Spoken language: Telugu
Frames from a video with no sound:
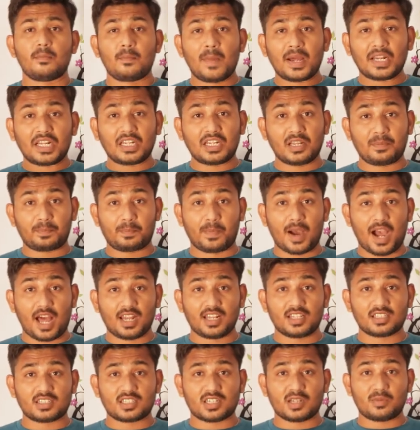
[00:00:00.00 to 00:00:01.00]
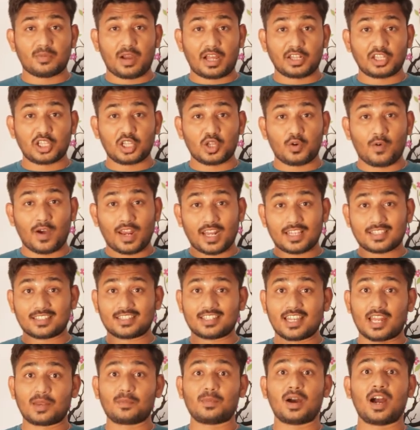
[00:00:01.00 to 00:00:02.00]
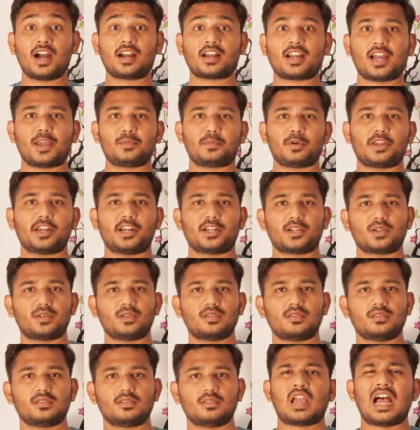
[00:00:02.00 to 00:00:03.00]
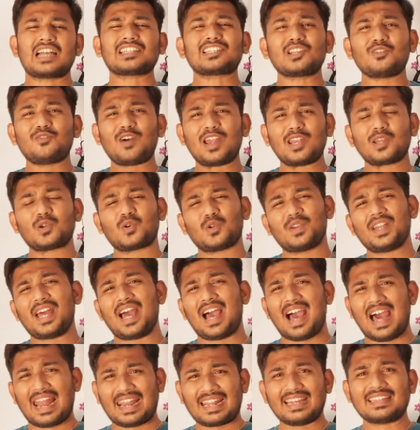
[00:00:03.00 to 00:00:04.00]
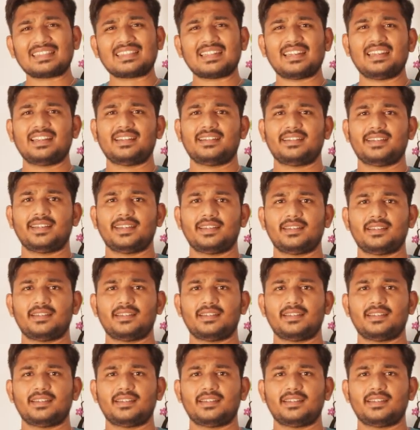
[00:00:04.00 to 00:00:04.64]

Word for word: మనల్ని పాలించడం అదేదో వాళ్ళ జన్మ హక్కు అయిపోయినట్టు అసలు వాళ్ళకున్న అర్హతలు ఏంటి